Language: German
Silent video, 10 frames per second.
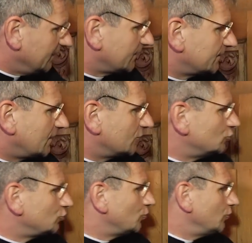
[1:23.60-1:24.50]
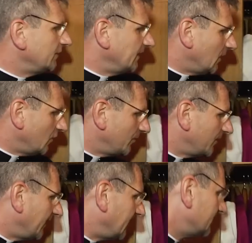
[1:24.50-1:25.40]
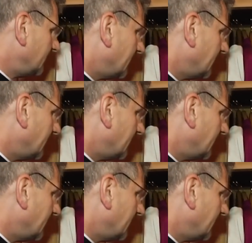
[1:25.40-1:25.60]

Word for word: andere Sachen stohlen, die aufbewahrt